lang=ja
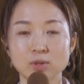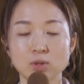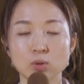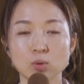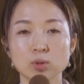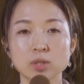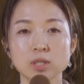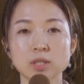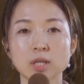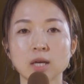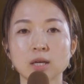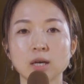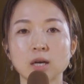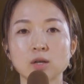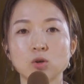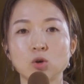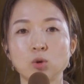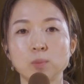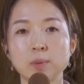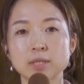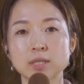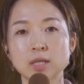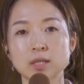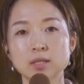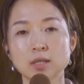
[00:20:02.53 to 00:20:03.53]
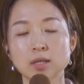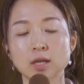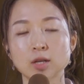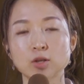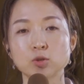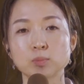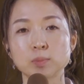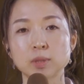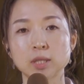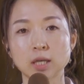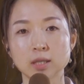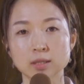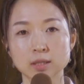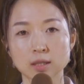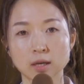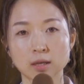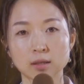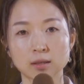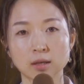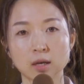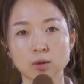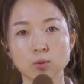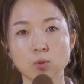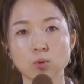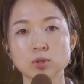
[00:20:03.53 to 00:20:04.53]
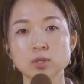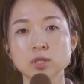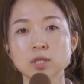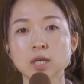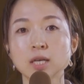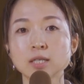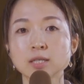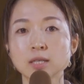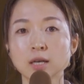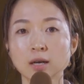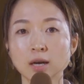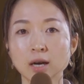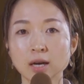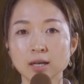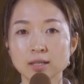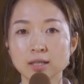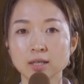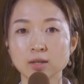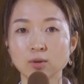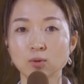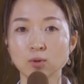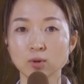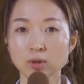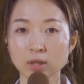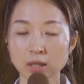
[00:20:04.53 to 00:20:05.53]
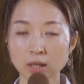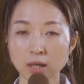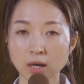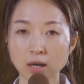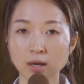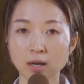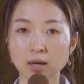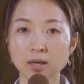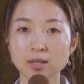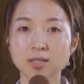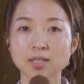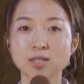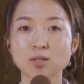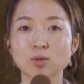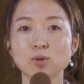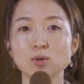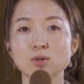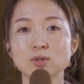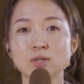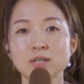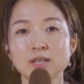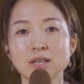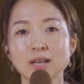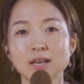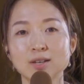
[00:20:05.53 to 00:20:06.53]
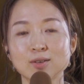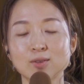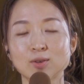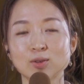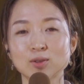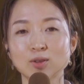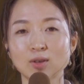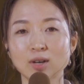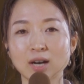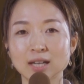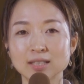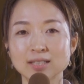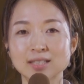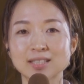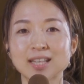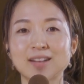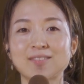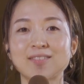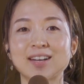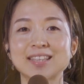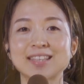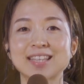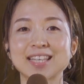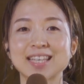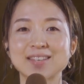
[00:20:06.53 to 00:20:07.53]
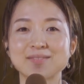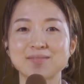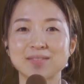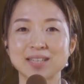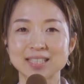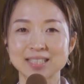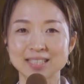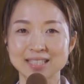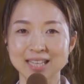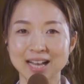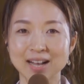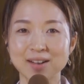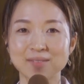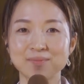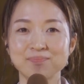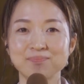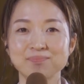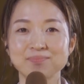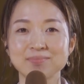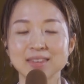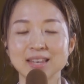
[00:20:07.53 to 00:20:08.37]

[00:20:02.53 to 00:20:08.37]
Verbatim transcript: 上智大学を目指される皆さんが国際社会に大きな関心を寄せていることが伝わってきました。